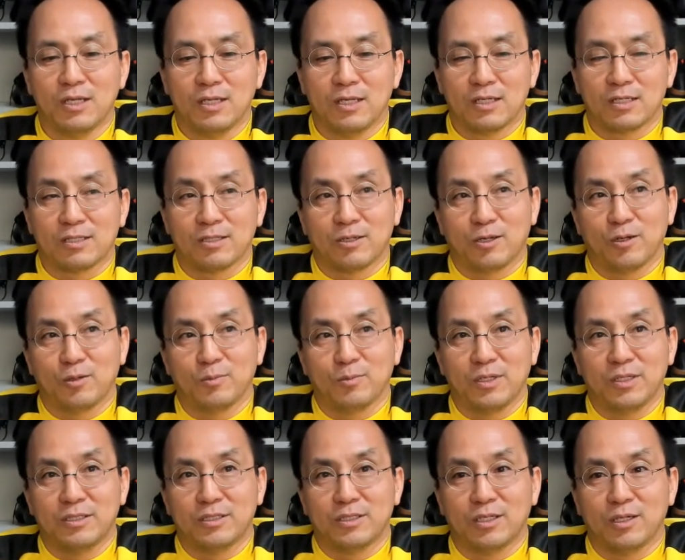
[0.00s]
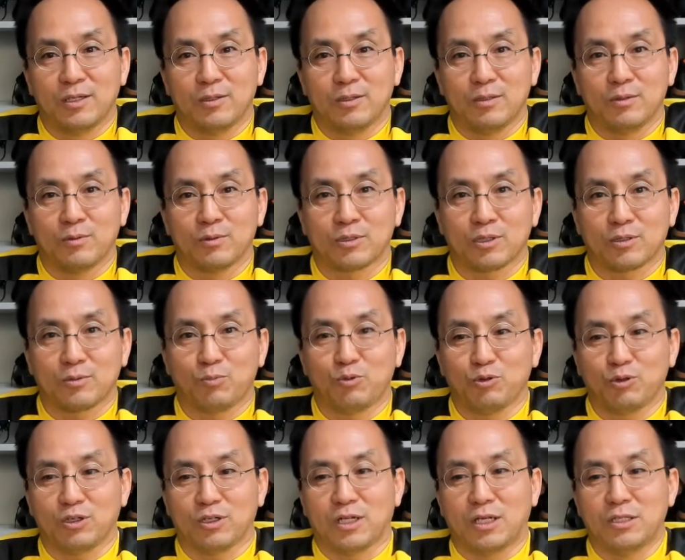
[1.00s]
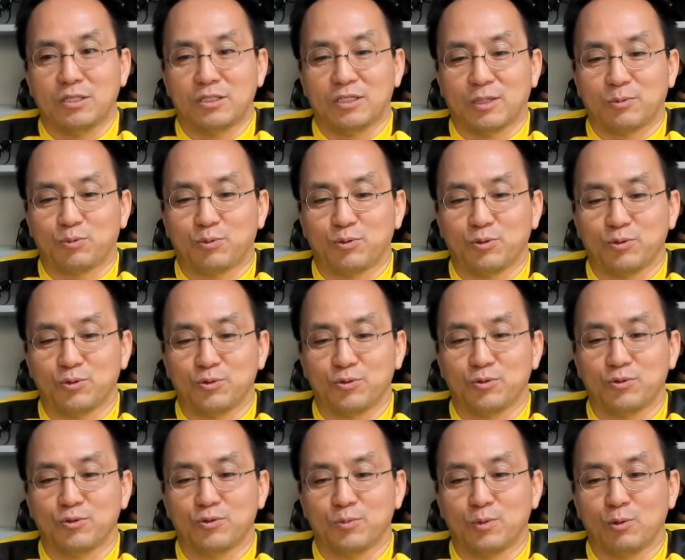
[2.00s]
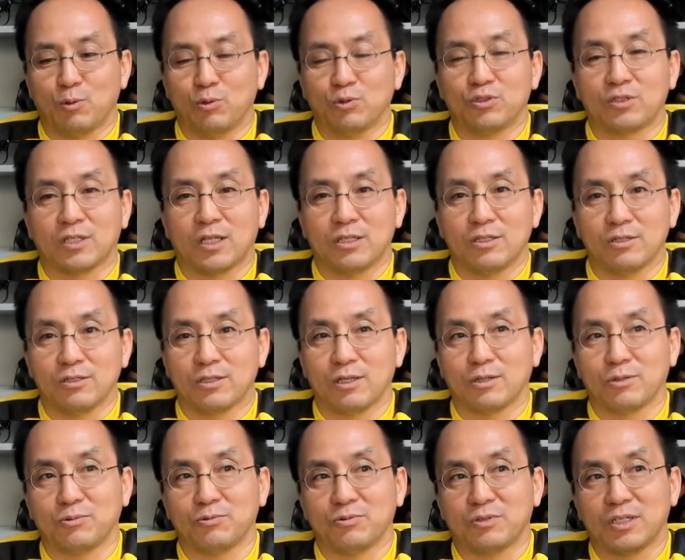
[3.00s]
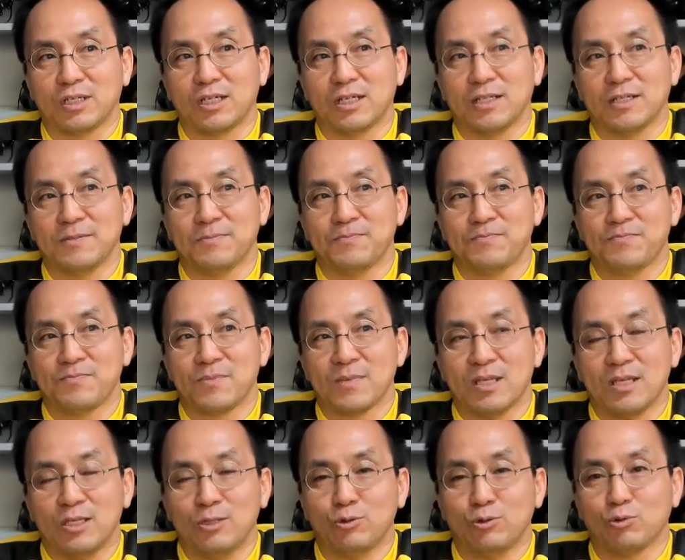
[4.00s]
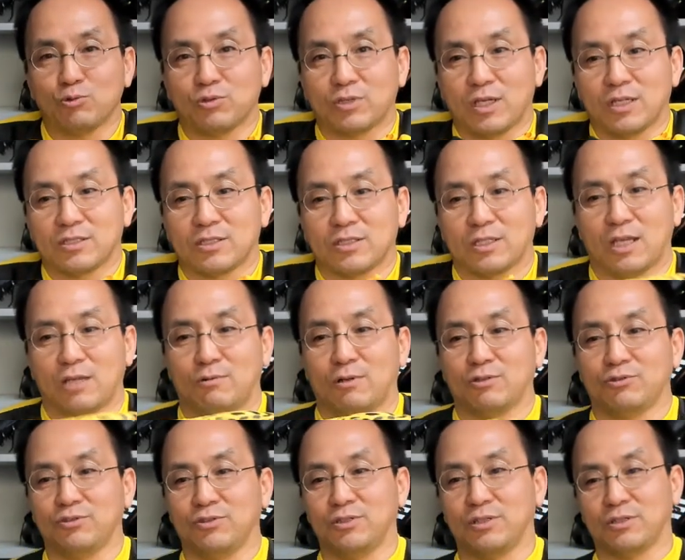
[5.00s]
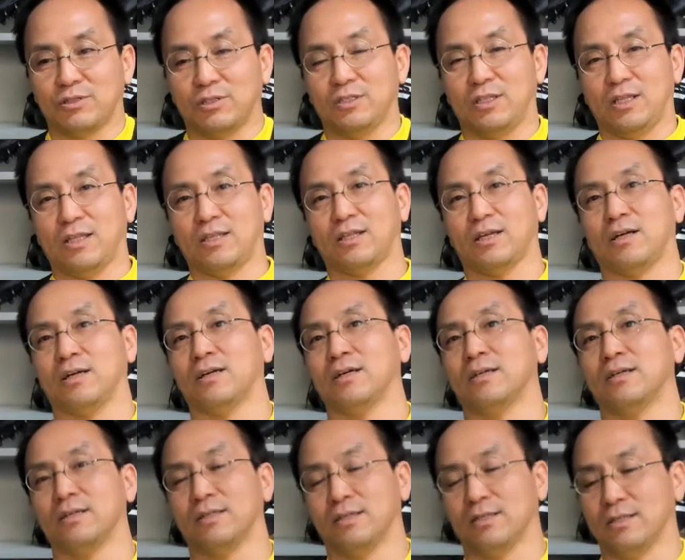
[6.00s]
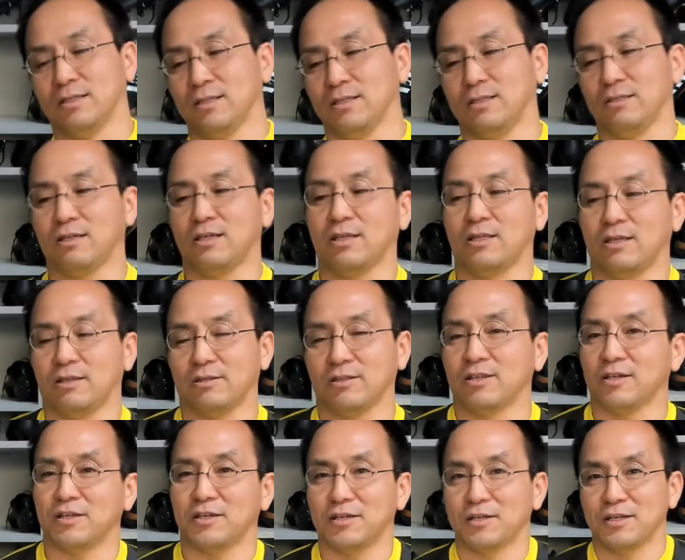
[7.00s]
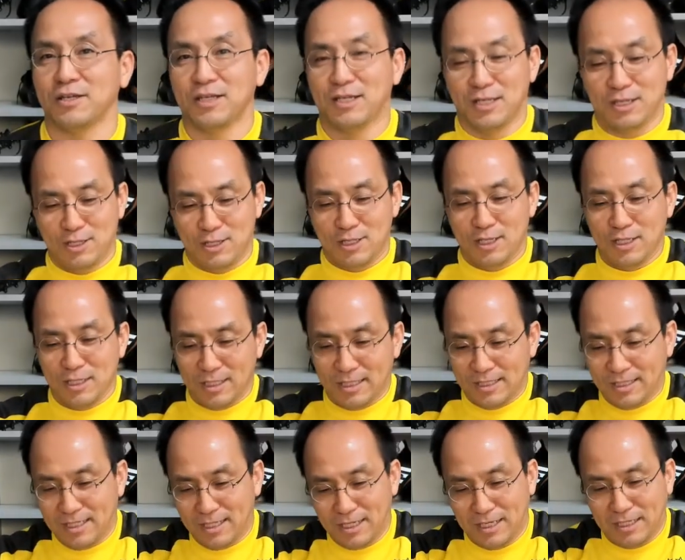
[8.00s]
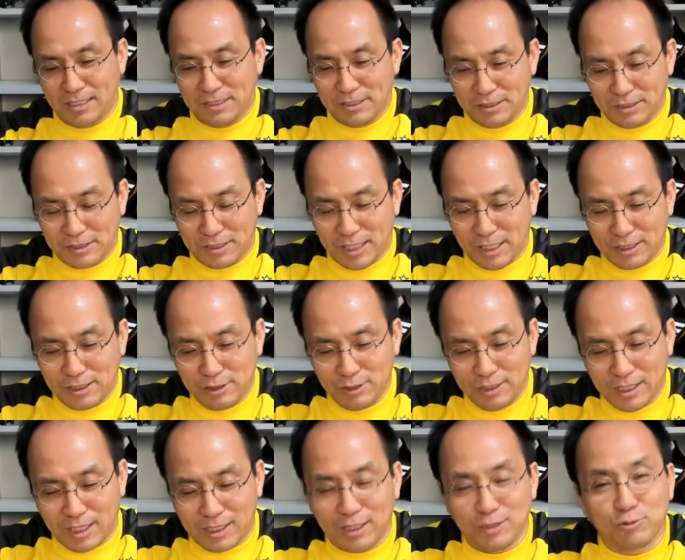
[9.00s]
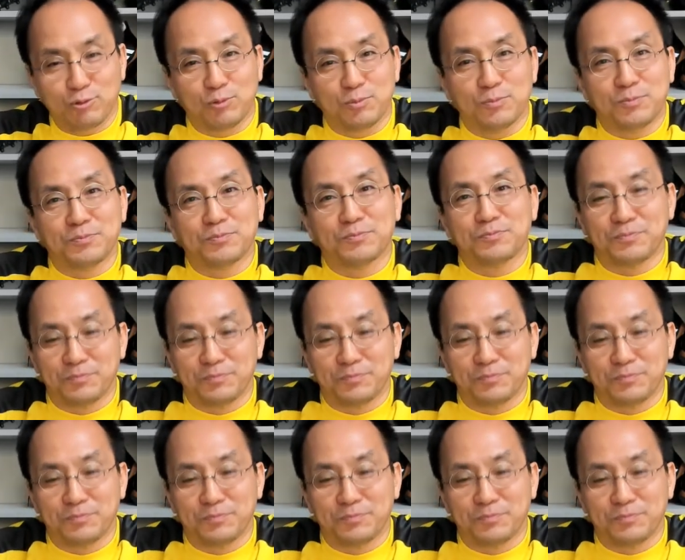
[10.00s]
그 다음에 이제 어쨌든 퓨처라는 제품을 온전한 형태로 우리가 인조부장에서 사용할 수 있는 여건이 된다. 이렇게 되는데 이게 그 사실은 약간 좀